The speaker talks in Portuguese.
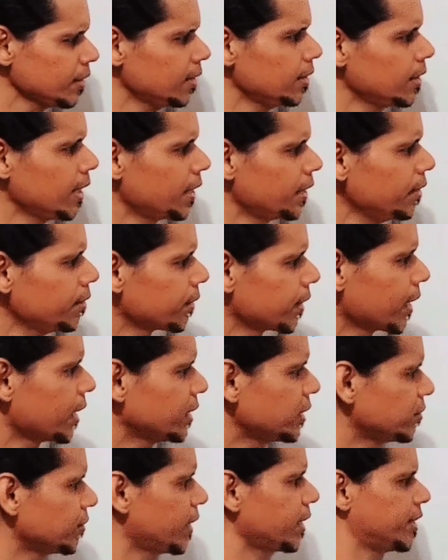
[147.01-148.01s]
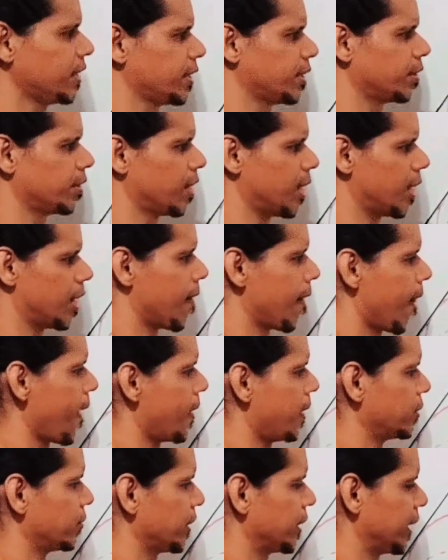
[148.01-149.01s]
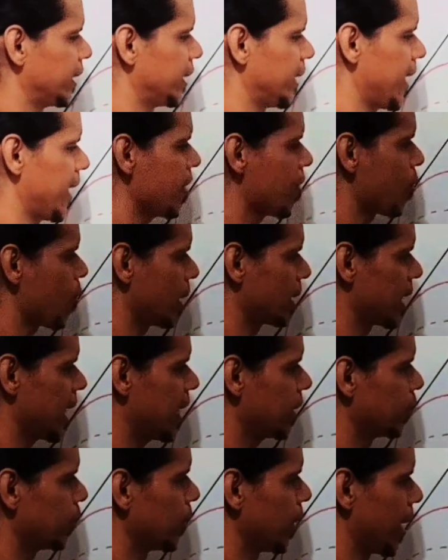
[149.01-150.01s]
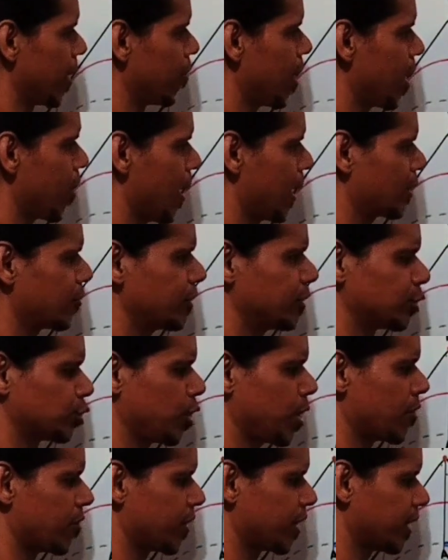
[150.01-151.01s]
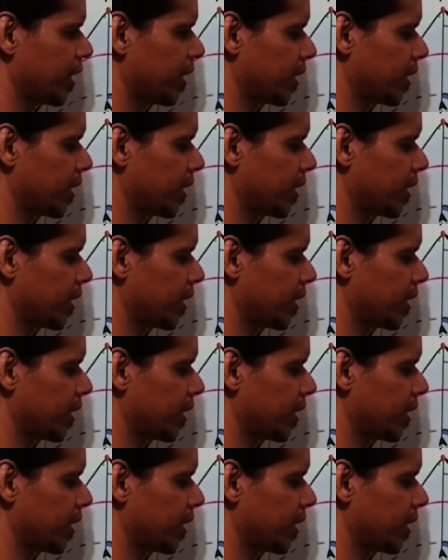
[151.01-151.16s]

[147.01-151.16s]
e aí, o que, que a gente vai ter? Ó, a gente vai ter que R ao quadrado é igual a 4 vezes 9, que é